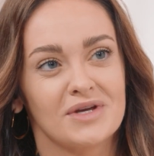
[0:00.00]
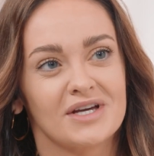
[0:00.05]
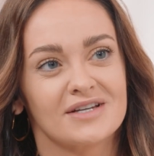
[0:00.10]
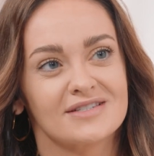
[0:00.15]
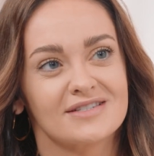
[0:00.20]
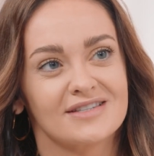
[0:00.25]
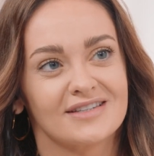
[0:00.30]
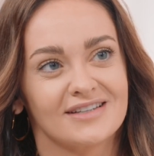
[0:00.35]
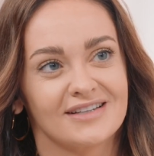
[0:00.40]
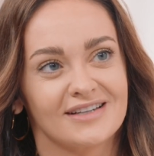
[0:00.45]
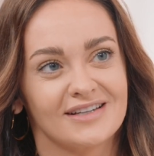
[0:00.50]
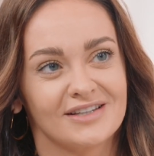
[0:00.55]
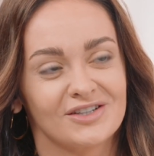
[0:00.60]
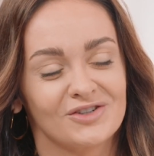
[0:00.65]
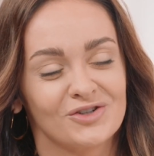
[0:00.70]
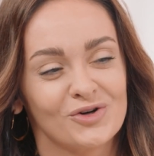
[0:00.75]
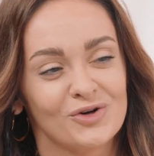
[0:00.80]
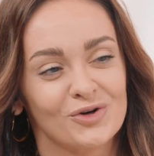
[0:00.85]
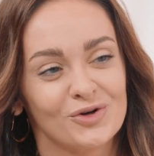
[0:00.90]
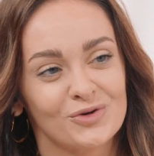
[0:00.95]
Miast e,
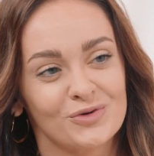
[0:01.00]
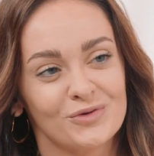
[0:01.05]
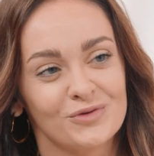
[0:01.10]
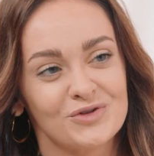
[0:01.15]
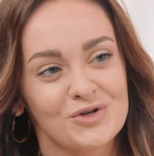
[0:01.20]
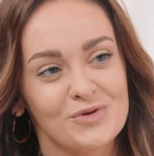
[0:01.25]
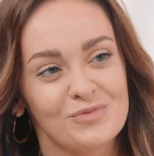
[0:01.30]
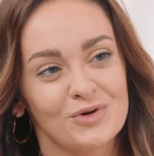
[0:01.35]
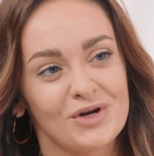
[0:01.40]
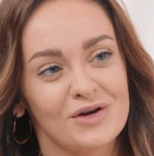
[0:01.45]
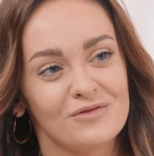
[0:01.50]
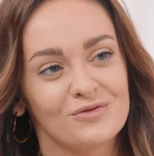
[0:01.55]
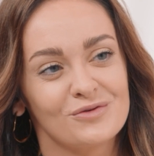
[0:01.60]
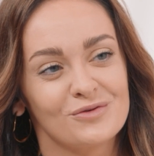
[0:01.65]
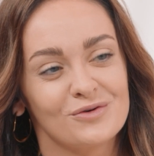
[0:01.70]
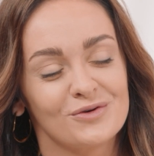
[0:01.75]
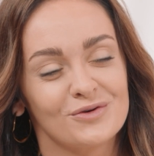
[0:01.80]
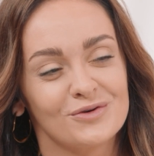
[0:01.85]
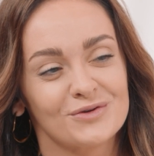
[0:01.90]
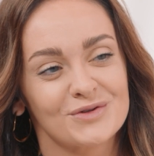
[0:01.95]
tych kolorów się
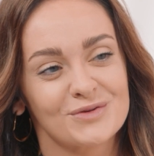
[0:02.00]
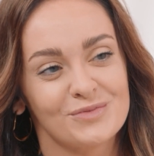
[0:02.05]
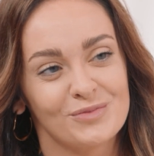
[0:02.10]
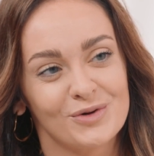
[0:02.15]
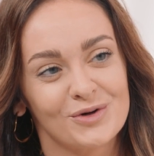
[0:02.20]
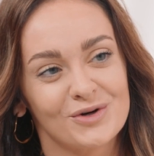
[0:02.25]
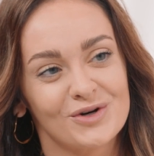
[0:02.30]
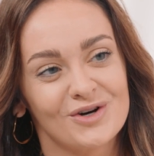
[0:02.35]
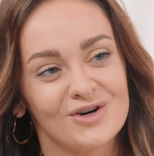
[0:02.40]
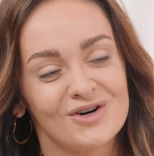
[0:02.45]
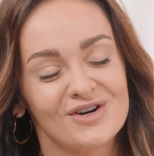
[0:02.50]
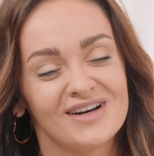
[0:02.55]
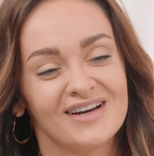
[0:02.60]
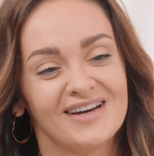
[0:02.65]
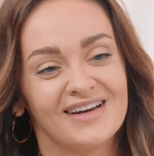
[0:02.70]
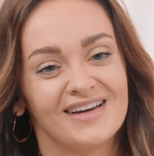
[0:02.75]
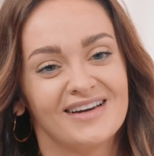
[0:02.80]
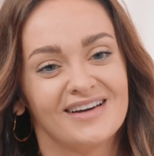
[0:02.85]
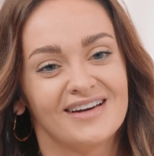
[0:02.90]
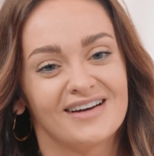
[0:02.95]
pojawiło sporo,
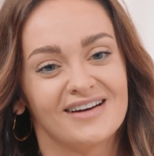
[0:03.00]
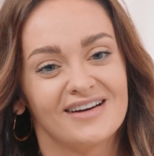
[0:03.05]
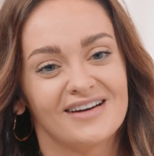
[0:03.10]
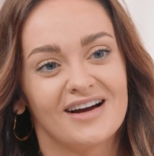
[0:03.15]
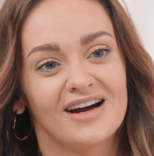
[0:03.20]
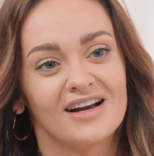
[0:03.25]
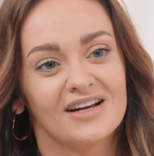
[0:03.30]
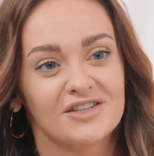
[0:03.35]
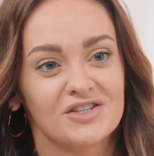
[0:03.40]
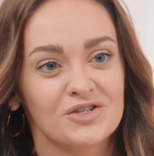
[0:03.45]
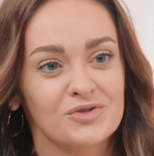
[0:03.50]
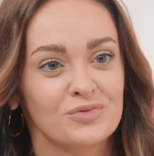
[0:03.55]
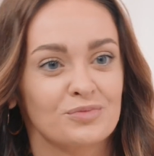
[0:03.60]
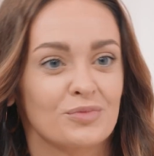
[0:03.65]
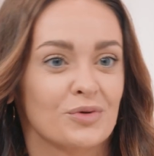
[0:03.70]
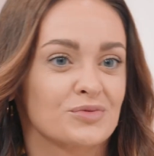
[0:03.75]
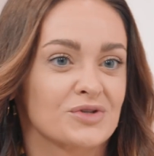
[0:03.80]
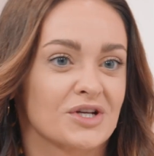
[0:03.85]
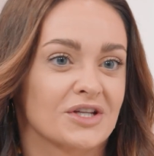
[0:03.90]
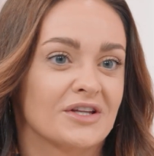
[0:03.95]
e, ale też
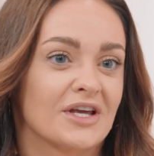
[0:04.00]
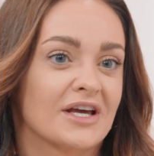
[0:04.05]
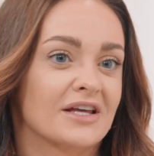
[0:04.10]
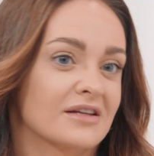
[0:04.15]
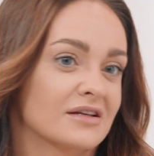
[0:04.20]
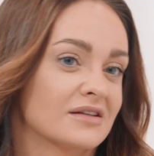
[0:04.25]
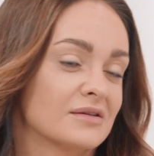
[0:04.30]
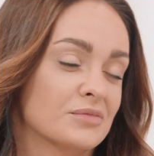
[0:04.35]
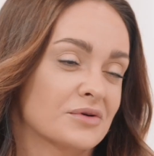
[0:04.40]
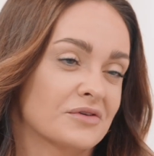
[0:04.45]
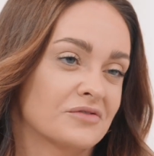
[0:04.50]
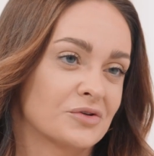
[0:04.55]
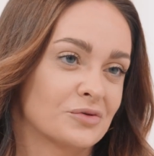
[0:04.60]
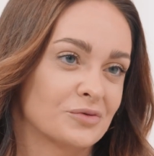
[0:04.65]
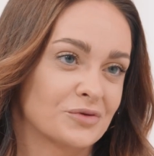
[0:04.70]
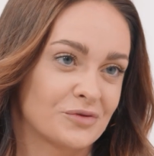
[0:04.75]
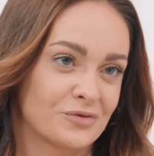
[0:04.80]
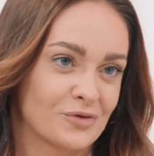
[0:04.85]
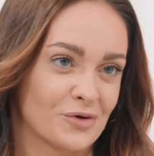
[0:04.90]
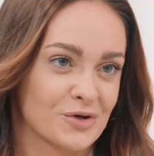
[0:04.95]
poprzednie tak naprawdę
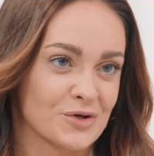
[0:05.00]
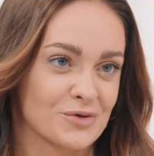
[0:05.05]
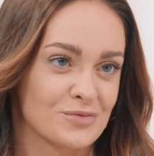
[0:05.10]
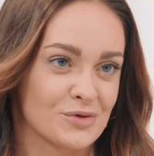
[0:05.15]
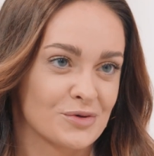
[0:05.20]
utwory